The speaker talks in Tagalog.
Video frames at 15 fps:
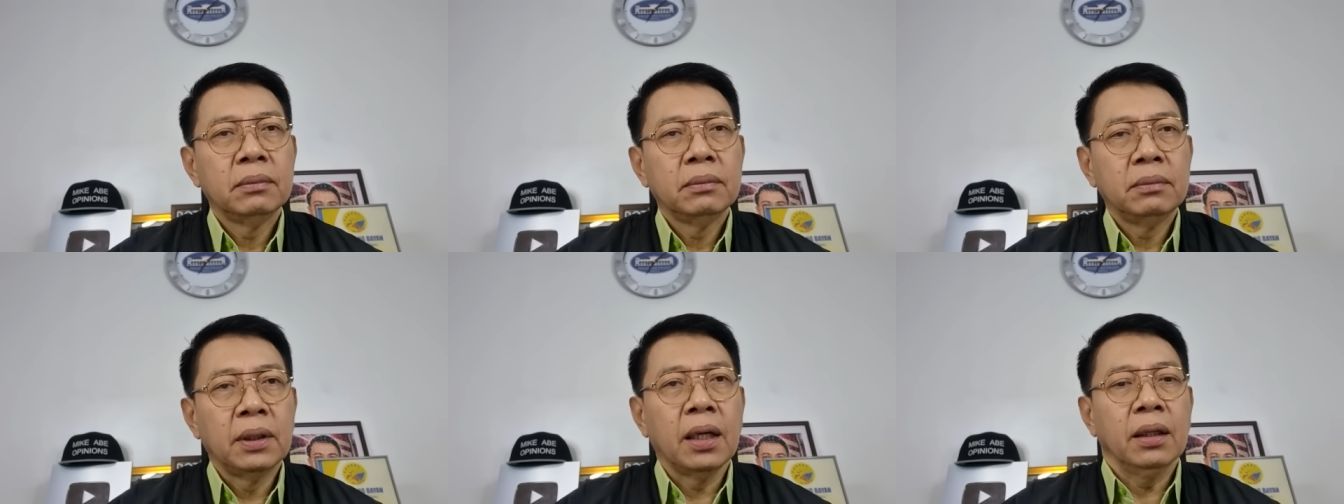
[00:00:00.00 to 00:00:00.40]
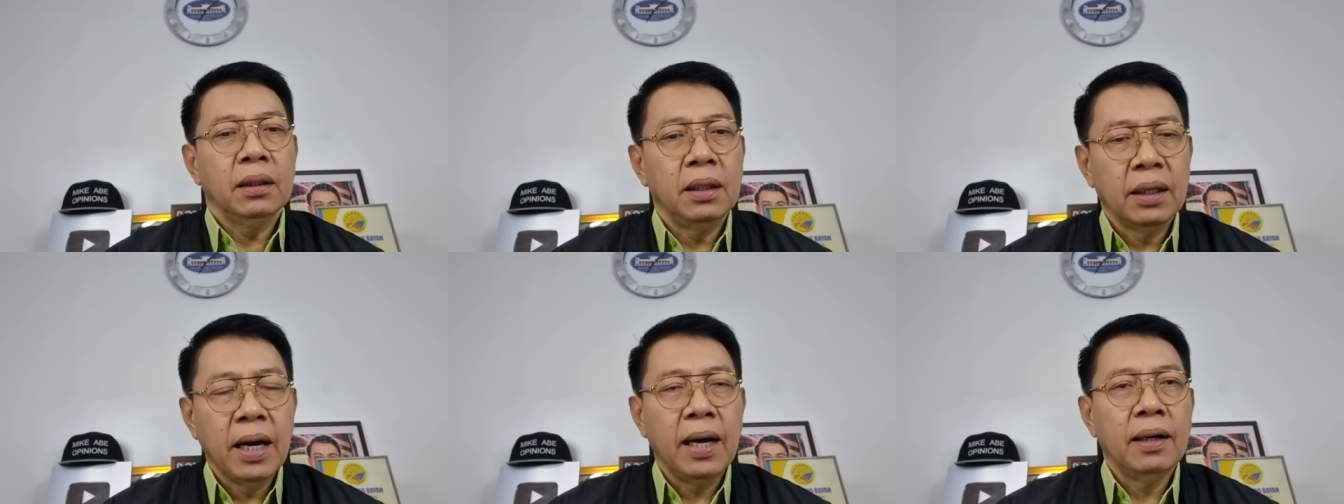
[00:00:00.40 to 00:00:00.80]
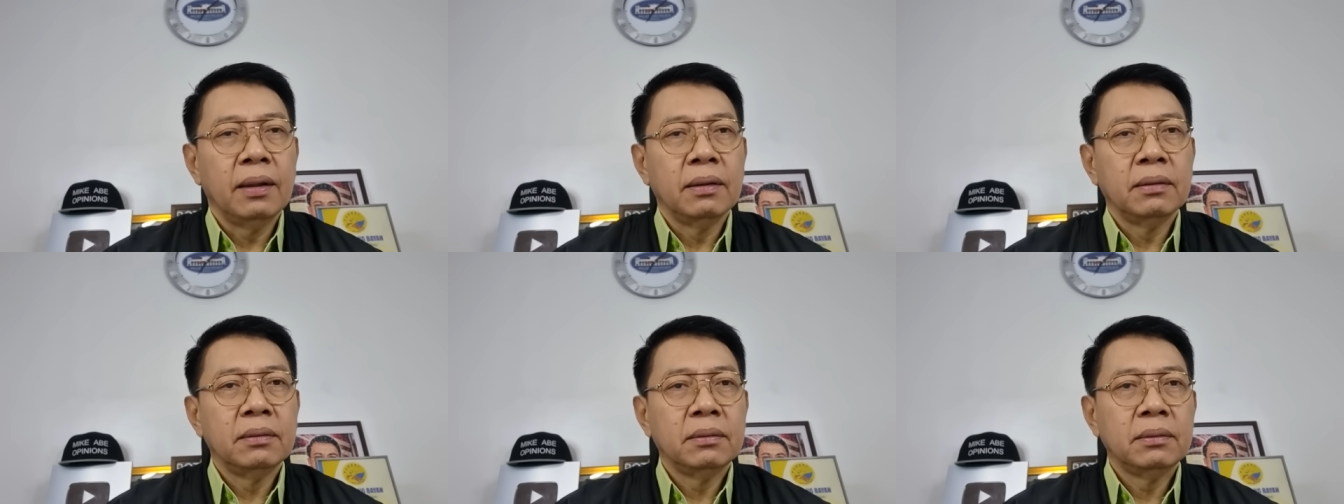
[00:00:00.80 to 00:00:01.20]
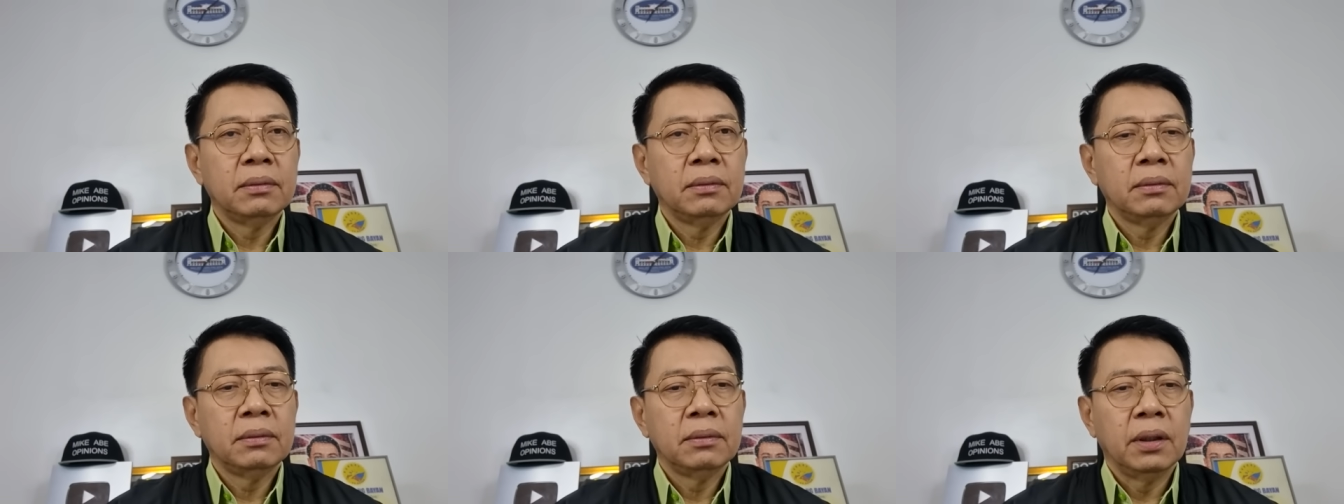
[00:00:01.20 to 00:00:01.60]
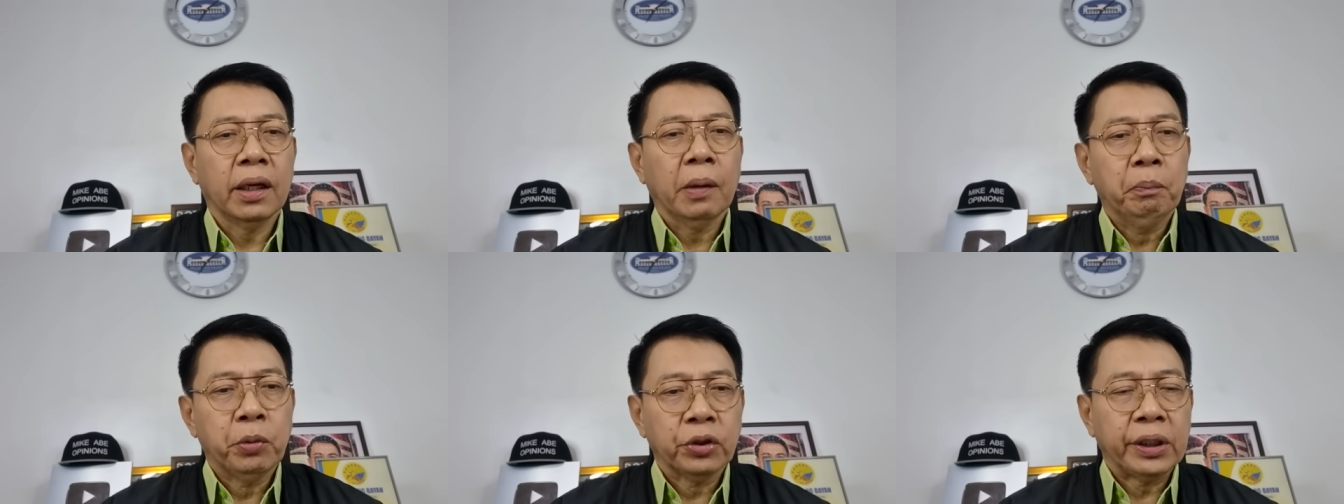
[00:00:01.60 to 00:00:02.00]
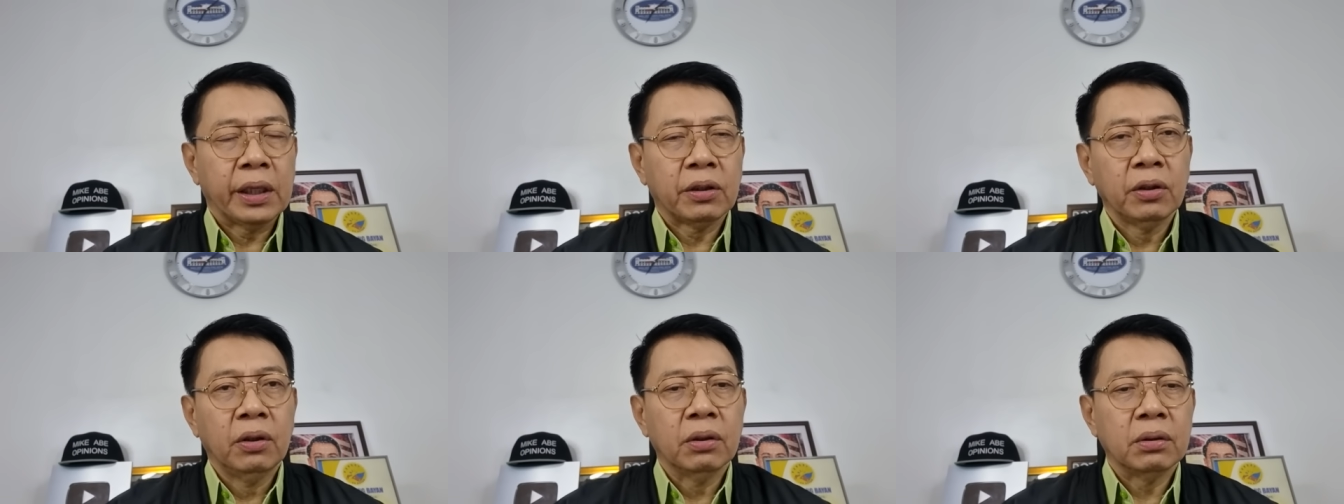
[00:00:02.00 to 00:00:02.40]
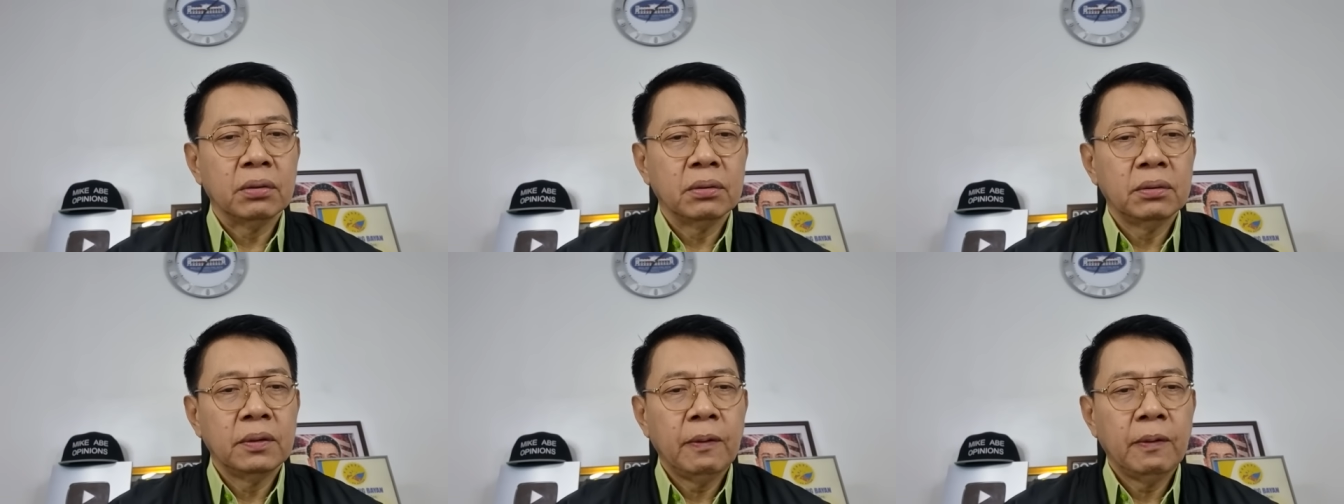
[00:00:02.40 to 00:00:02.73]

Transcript: ng ilegal, naging protektor